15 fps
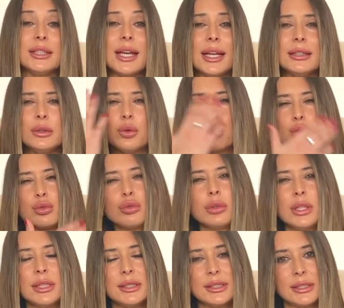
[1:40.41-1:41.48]
Kendi
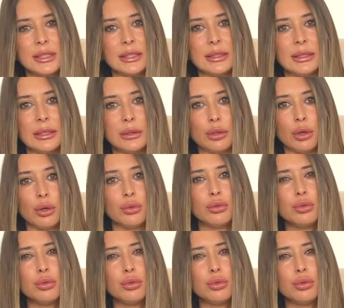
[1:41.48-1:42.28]
gözlükleriniz kirleniyor.